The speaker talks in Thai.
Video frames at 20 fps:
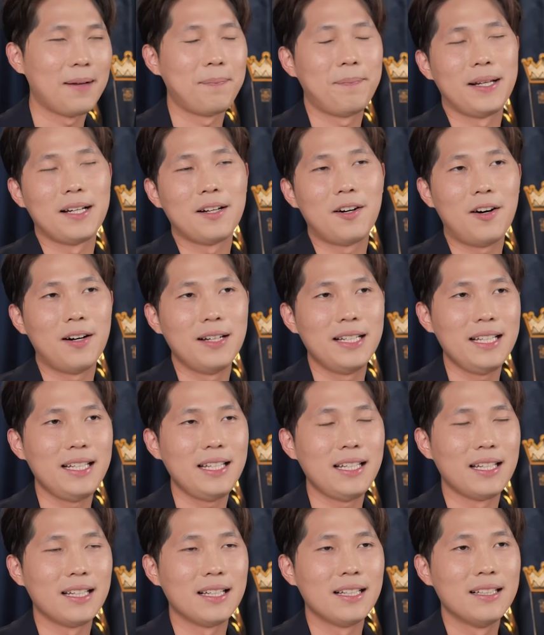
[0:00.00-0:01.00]
ครับเป็นข้อ
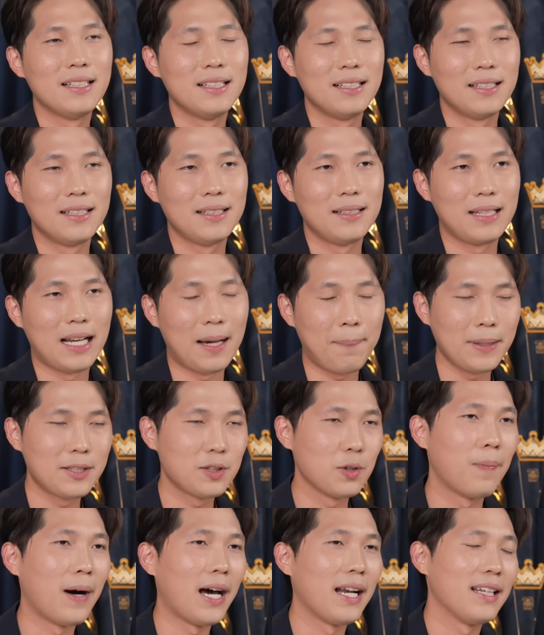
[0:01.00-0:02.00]
ที่ณปั
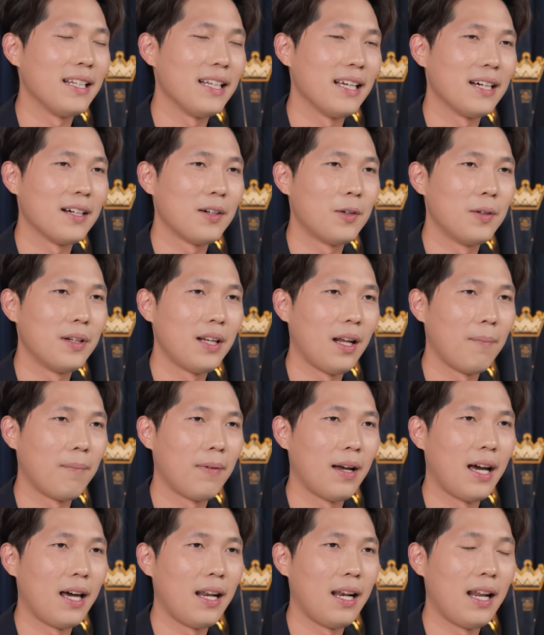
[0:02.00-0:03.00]
จจุบันเนี่ยคน
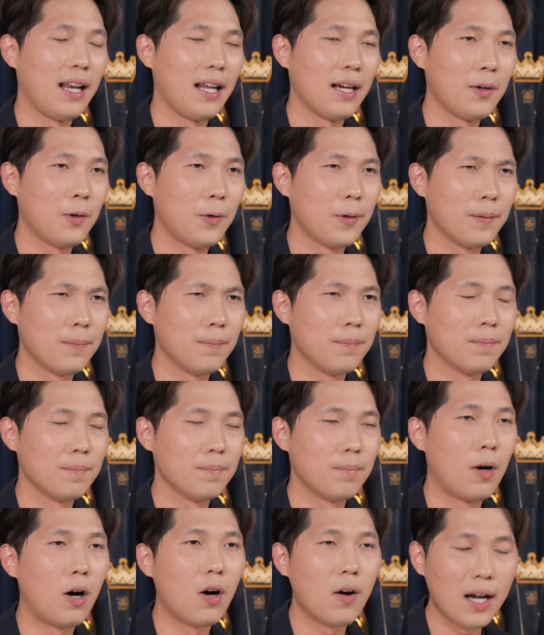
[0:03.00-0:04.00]
ทำงานหลายๆคน
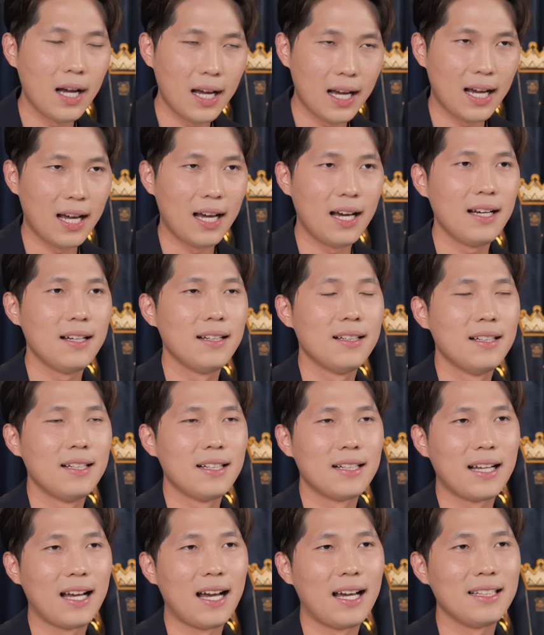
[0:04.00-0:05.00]
มองหา
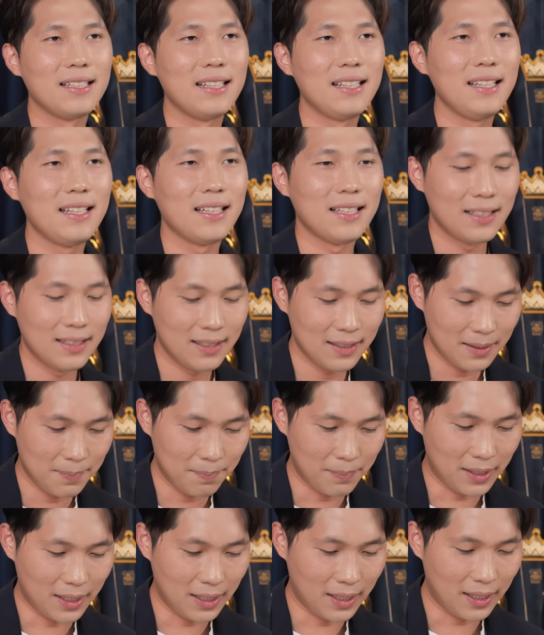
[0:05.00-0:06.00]
งานที่
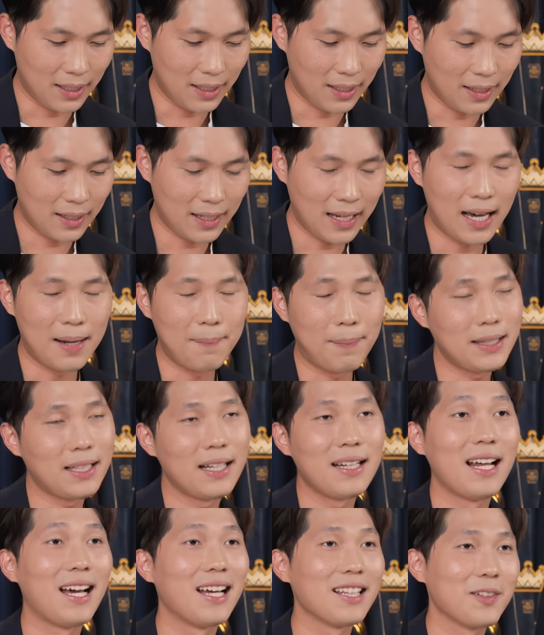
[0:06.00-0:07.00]
มีการพั
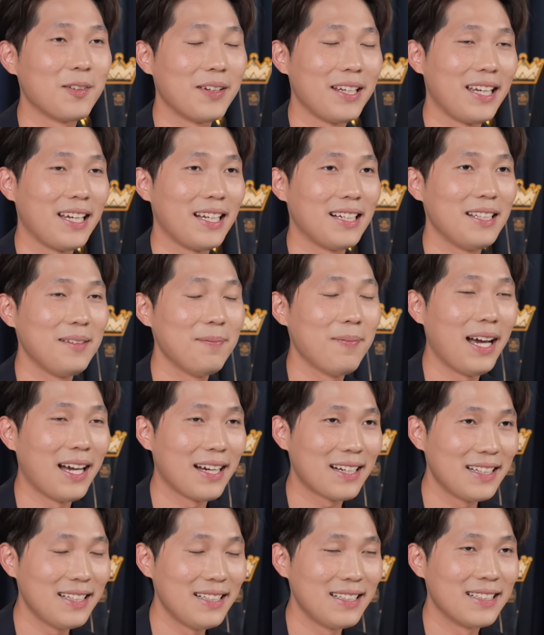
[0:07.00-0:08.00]
ฒนาตัวเองที่
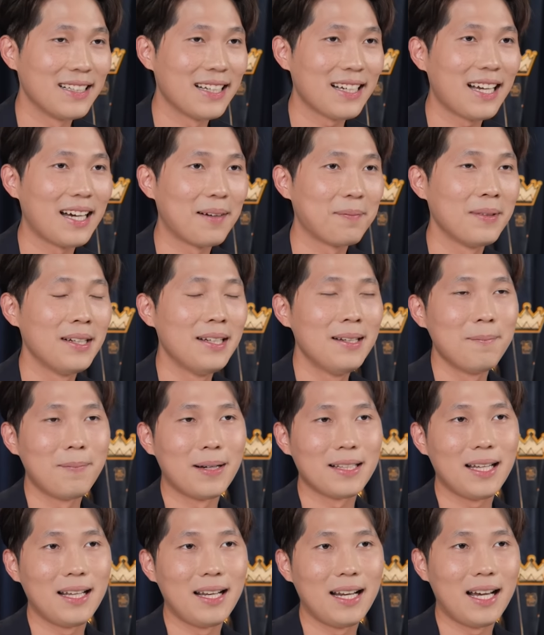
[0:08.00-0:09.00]
มากขึ้นนะครับ
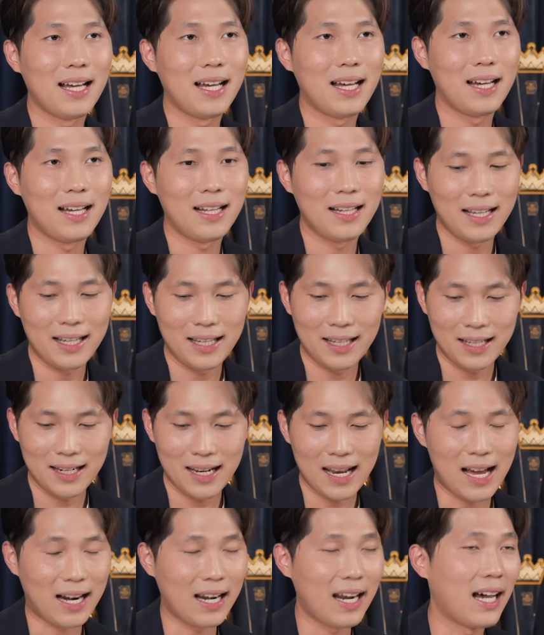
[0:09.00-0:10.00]
พัฒนาใน
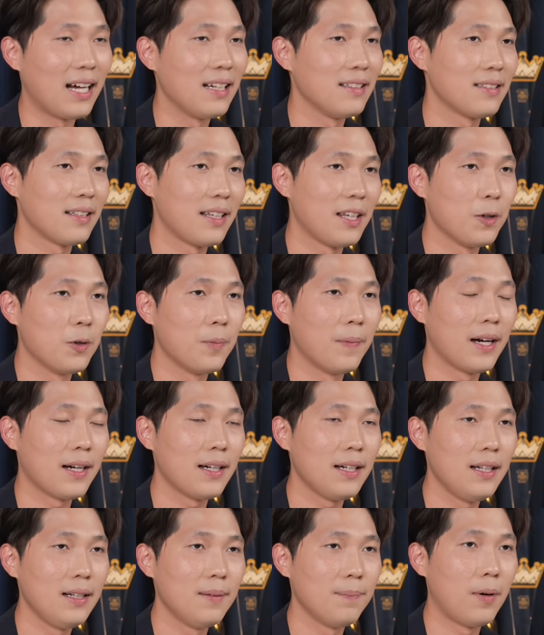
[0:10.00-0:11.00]
หลากหลายสกิลมา
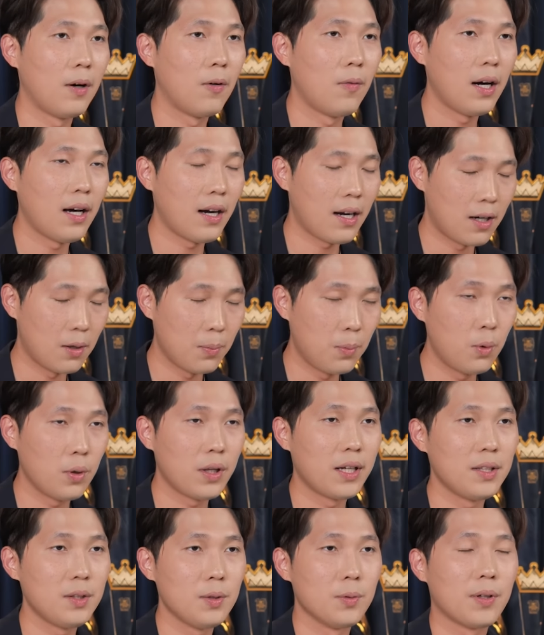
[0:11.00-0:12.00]
กขึ้นเพราะว่าเราพู
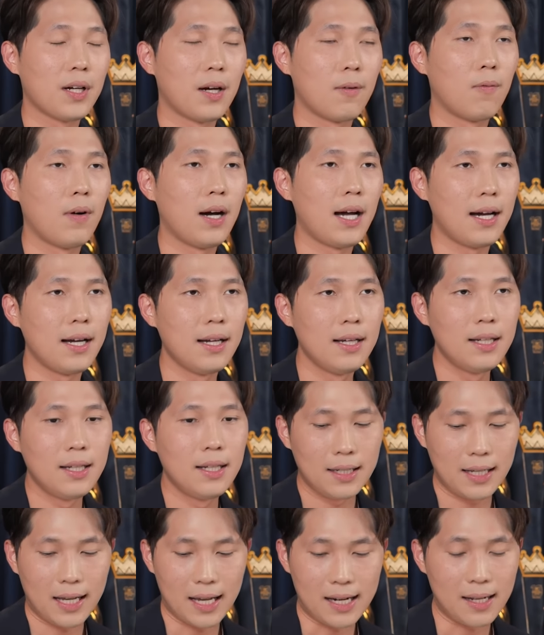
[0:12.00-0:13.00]
ดกันอยู่ครับว่า
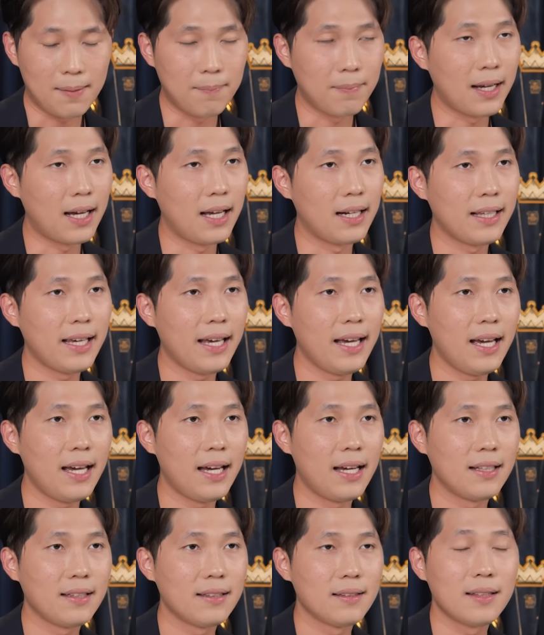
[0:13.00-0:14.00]
การทำงานแค่
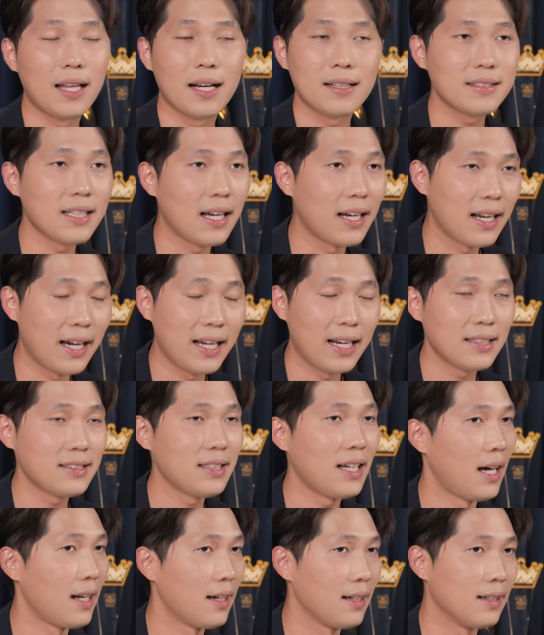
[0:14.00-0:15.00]
ทักษะใดทัก
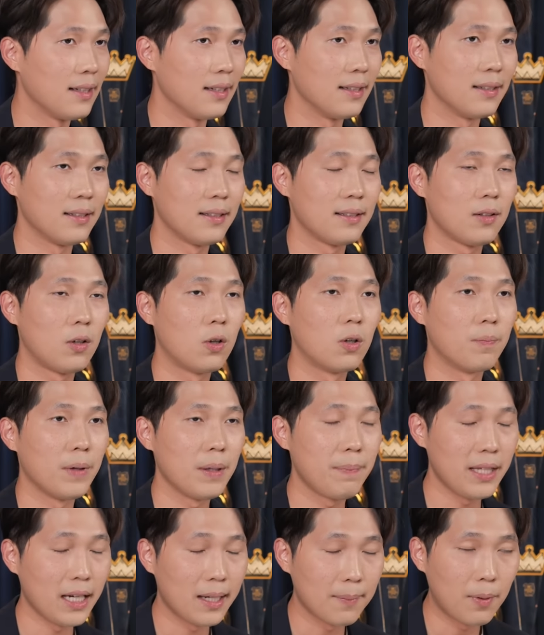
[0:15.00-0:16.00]
ษะหนึ่งคง
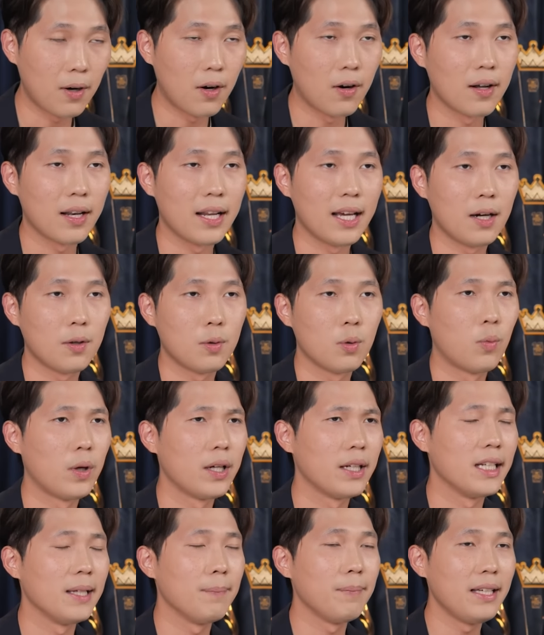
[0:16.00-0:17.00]
ไม่เพียงพอแล้วทุก
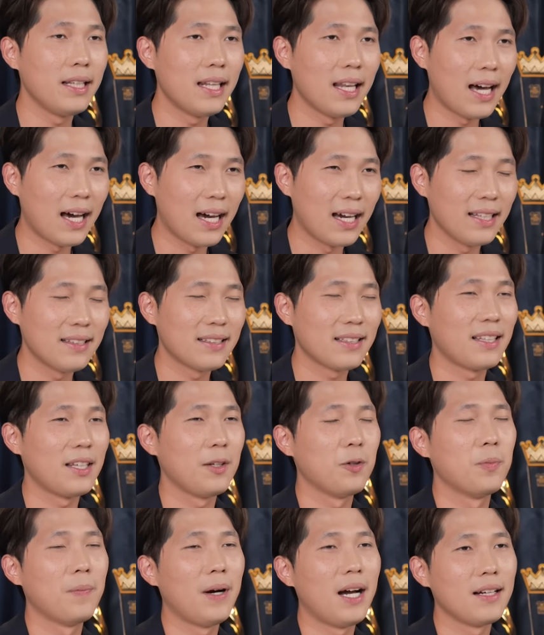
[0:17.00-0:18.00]
วันนี้มีหลายส
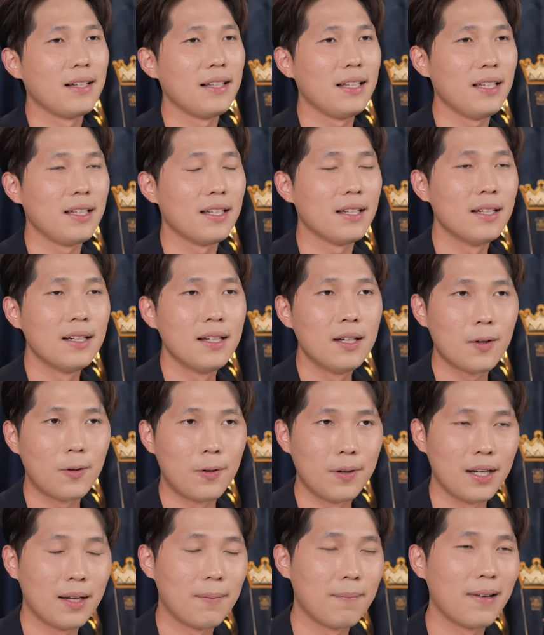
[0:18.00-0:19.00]
กิลมากที่
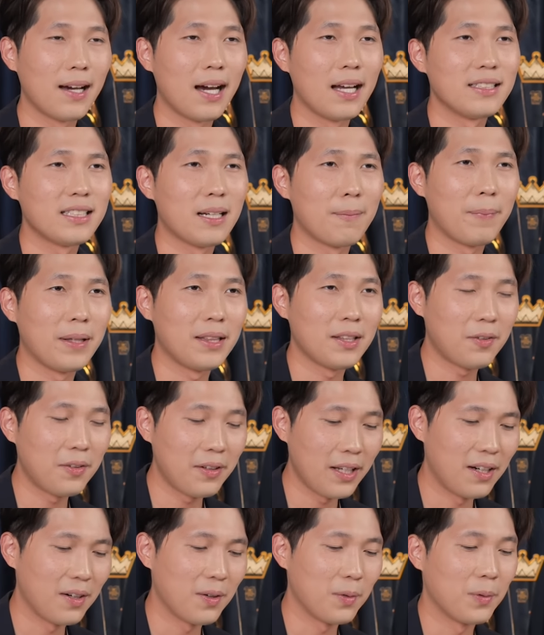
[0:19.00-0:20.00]
คนทำงานจำเป็นต้อ
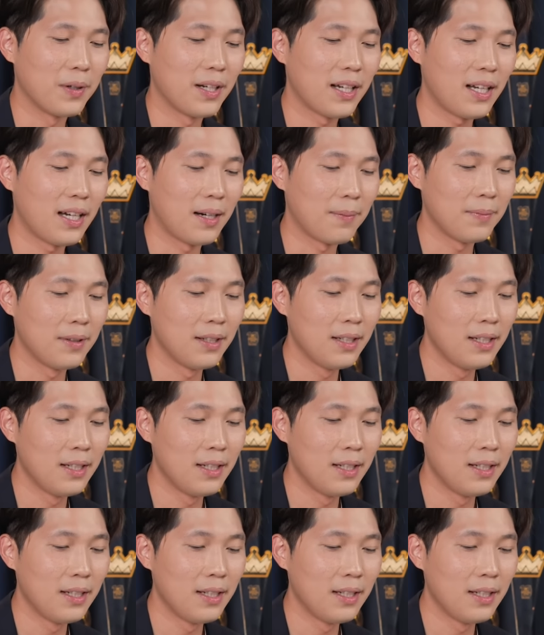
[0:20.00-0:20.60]
งเรียนรู้นะครับ